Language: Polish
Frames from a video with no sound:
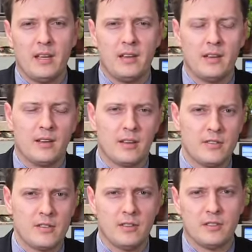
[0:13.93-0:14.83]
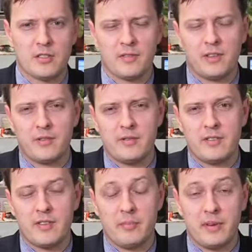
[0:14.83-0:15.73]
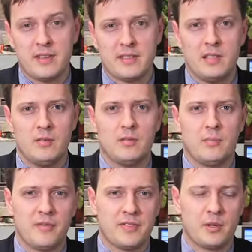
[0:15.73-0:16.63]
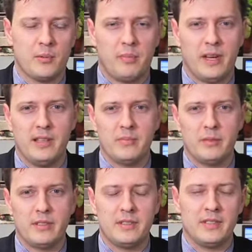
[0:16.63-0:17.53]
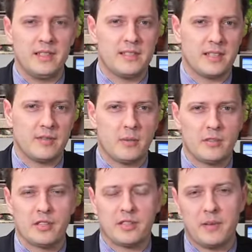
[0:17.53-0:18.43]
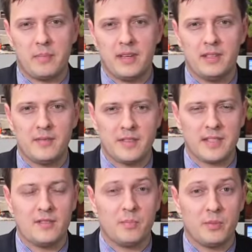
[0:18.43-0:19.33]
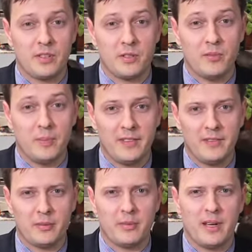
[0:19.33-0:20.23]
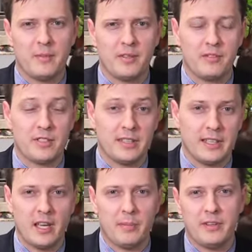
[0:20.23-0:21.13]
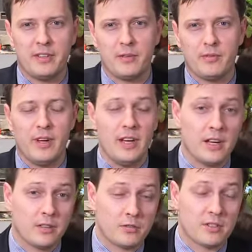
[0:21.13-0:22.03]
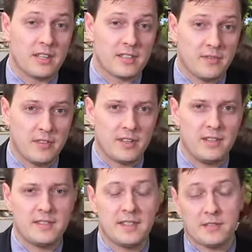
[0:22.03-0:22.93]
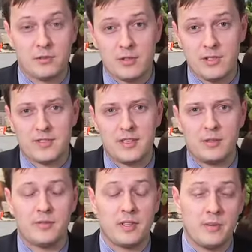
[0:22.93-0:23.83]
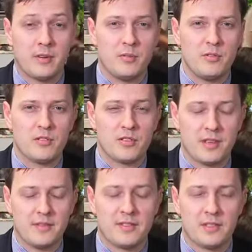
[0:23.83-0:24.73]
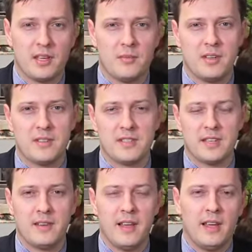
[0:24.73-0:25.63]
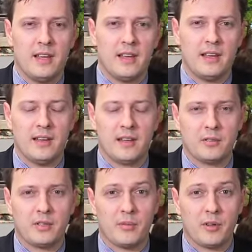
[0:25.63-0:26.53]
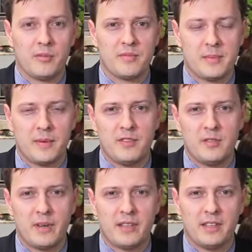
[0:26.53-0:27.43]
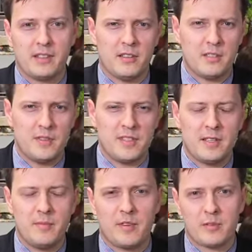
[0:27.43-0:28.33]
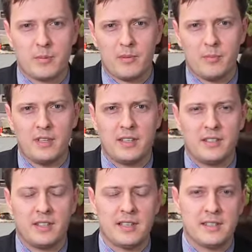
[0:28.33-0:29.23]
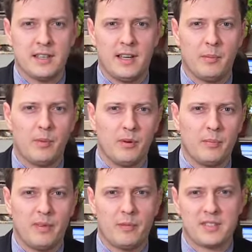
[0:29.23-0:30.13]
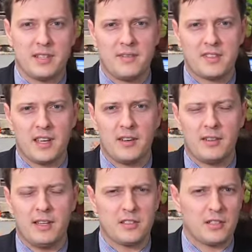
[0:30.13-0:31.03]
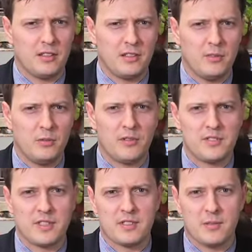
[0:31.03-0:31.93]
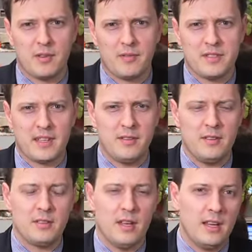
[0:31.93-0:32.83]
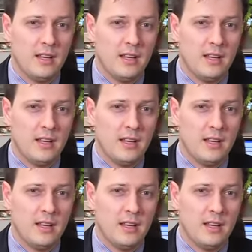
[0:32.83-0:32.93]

E, chodzi o to, że w kierownictwie PSL powstał plan, by na listach wyborczych tej partii wystawić polityków Platformy, a mianowicie takich polityków, którzy na swoich listach z różnych względów nie mogą liczyć na wysokie miejsca, e, które mogą im zapewnić mandat. Chodzi m.in. o Sławomira Nitrasa albo Pawła Zalewskiego. Dlaczego ludowcy chcą ich wystawić?